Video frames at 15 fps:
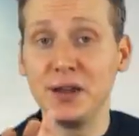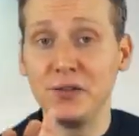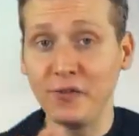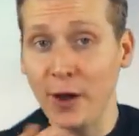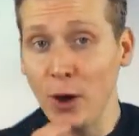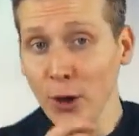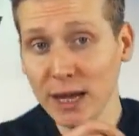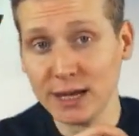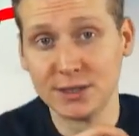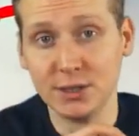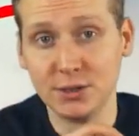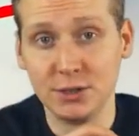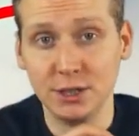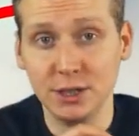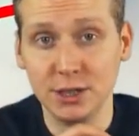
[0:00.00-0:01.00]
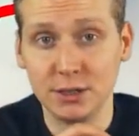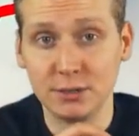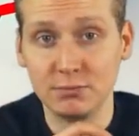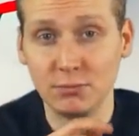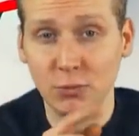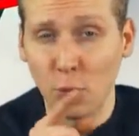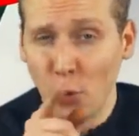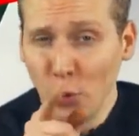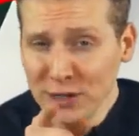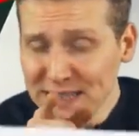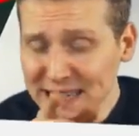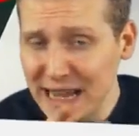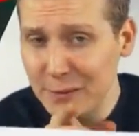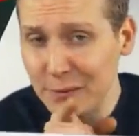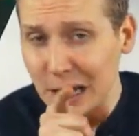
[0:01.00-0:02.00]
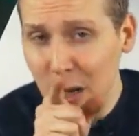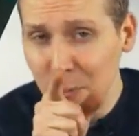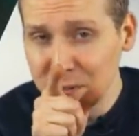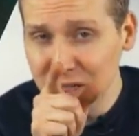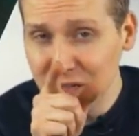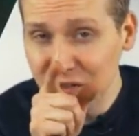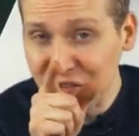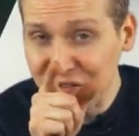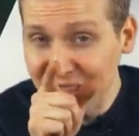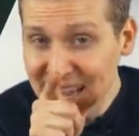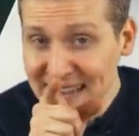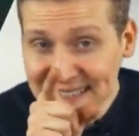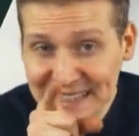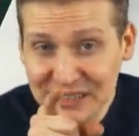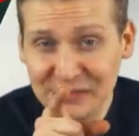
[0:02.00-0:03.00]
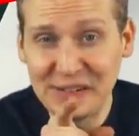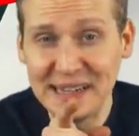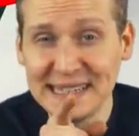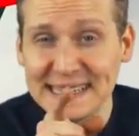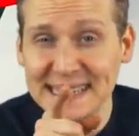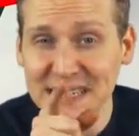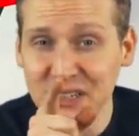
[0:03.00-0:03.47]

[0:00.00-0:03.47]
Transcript: HIV existiert. Und er behauptet felsenfest,